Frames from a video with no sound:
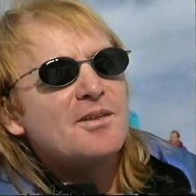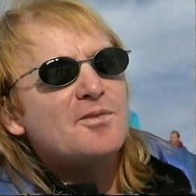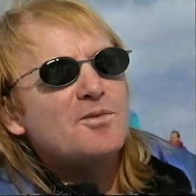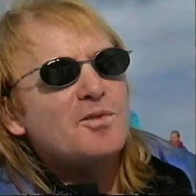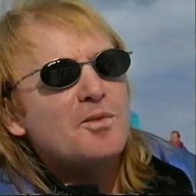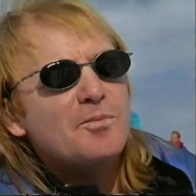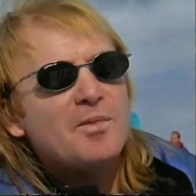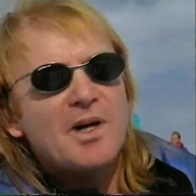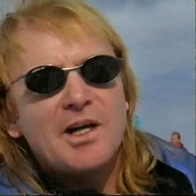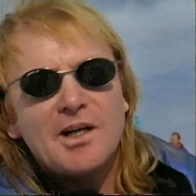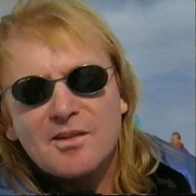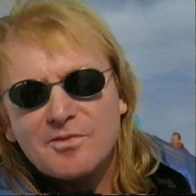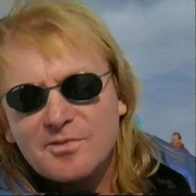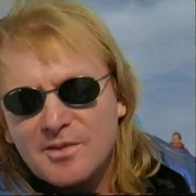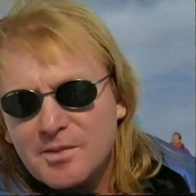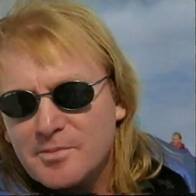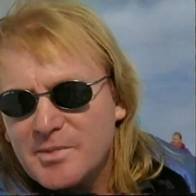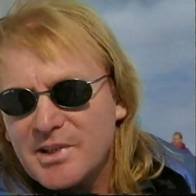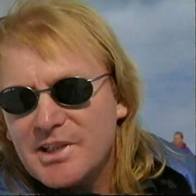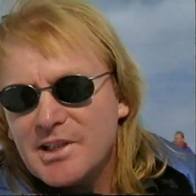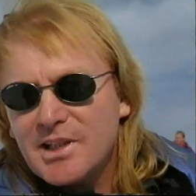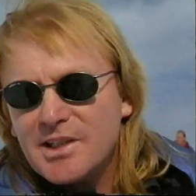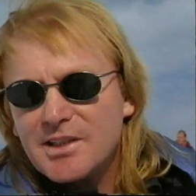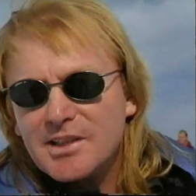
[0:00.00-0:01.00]
von meiner
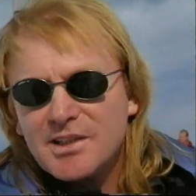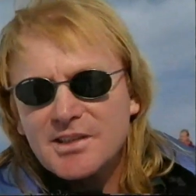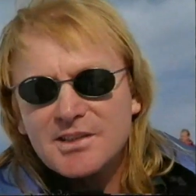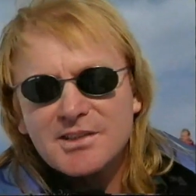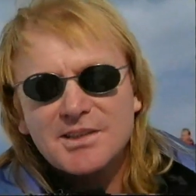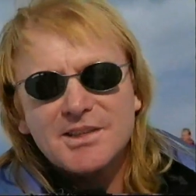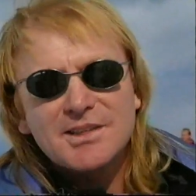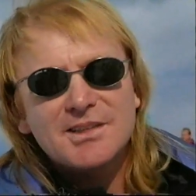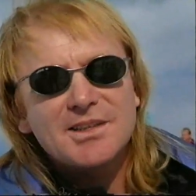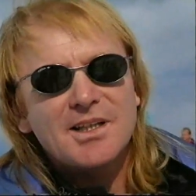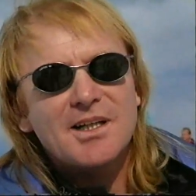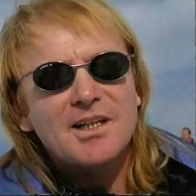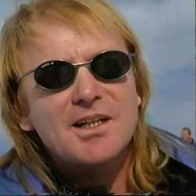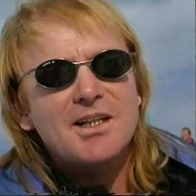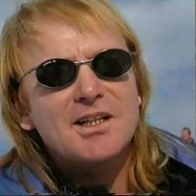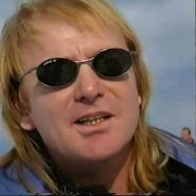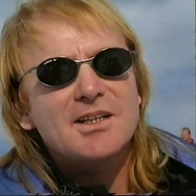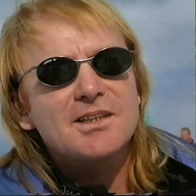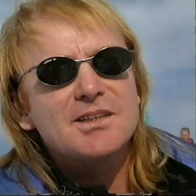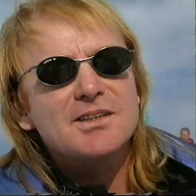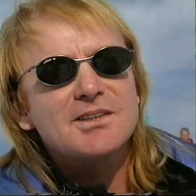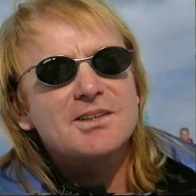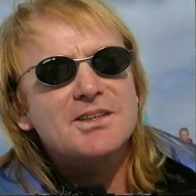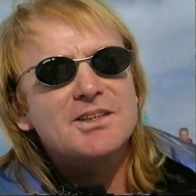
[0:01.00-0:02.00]
Familie, dass ich sagen
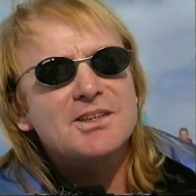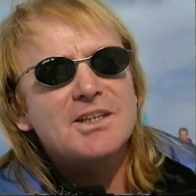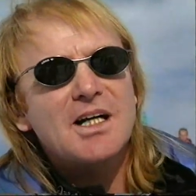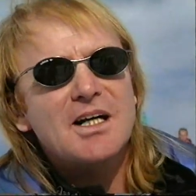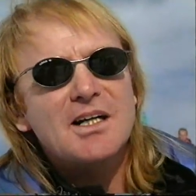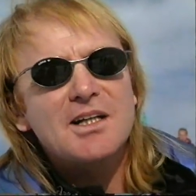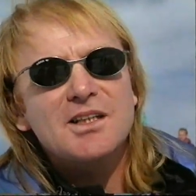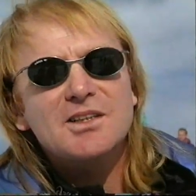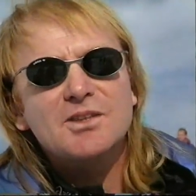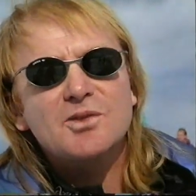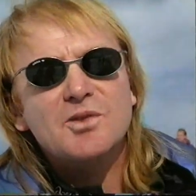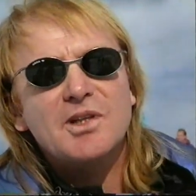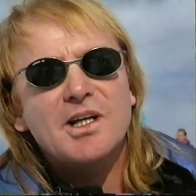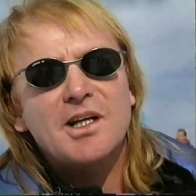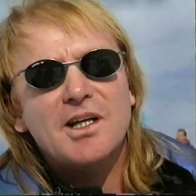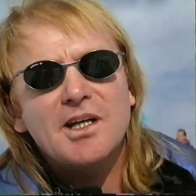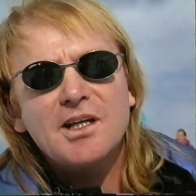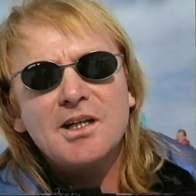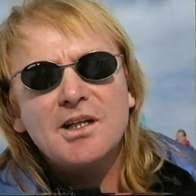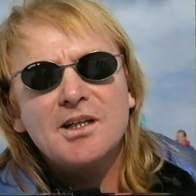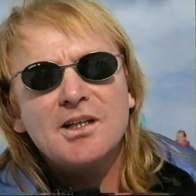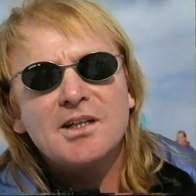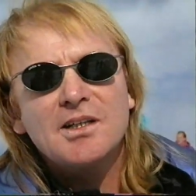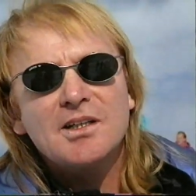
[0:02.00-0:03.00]
kann, es ist alles
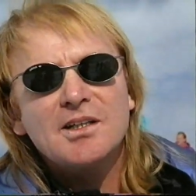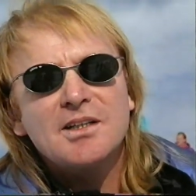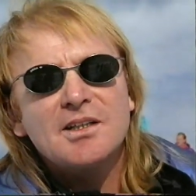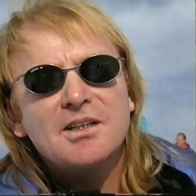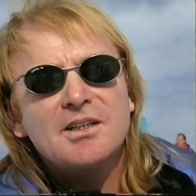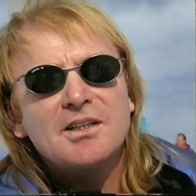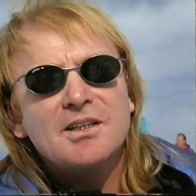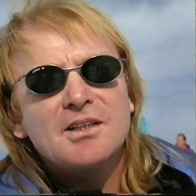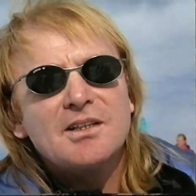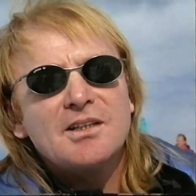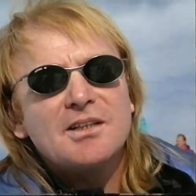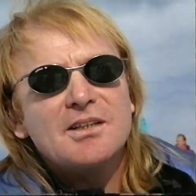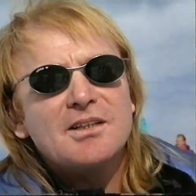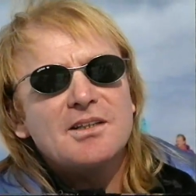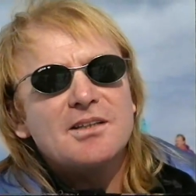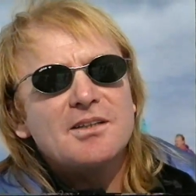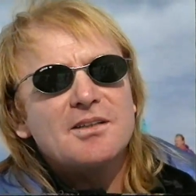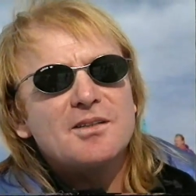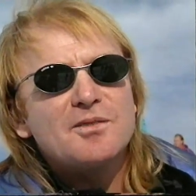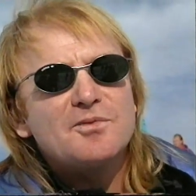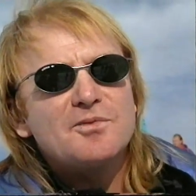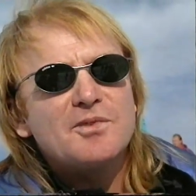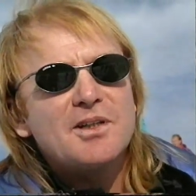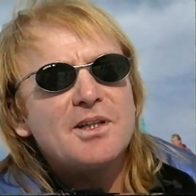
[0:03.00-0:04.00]
okay.
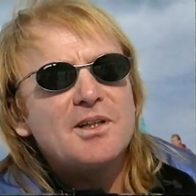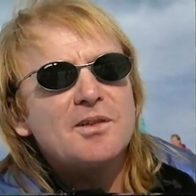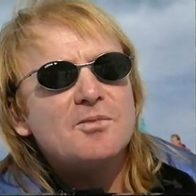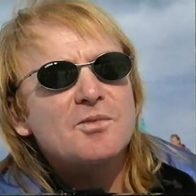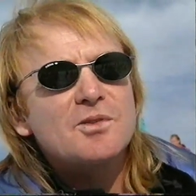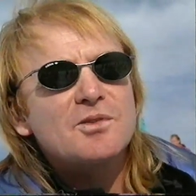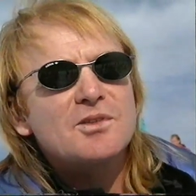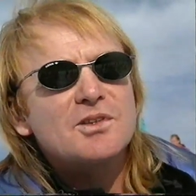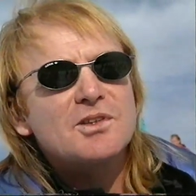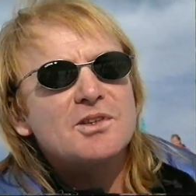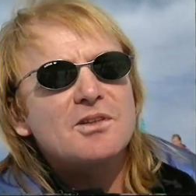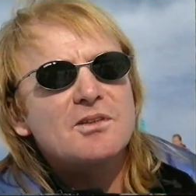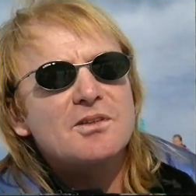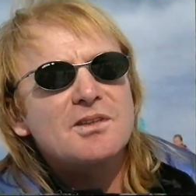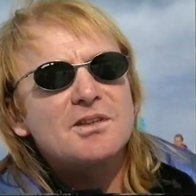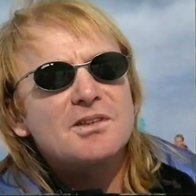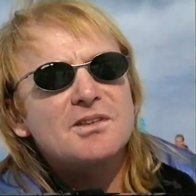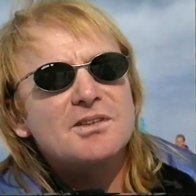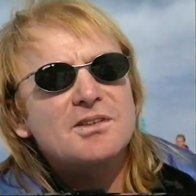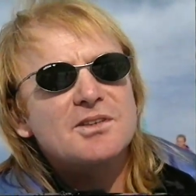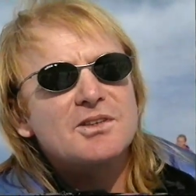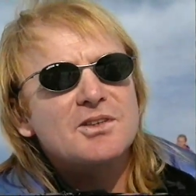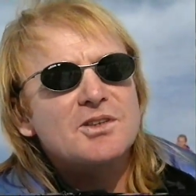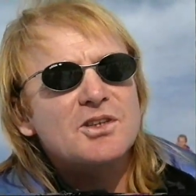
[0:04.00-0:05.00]
Äh, viele würden sagen,
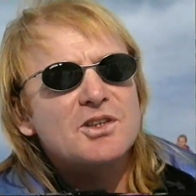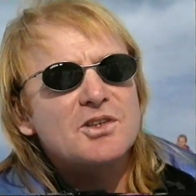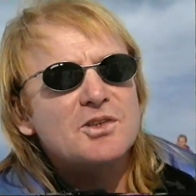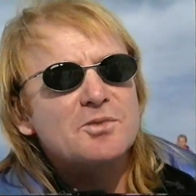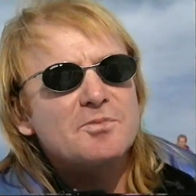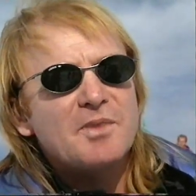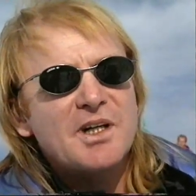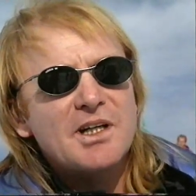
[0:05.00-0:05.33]
es ist ein Schmäh,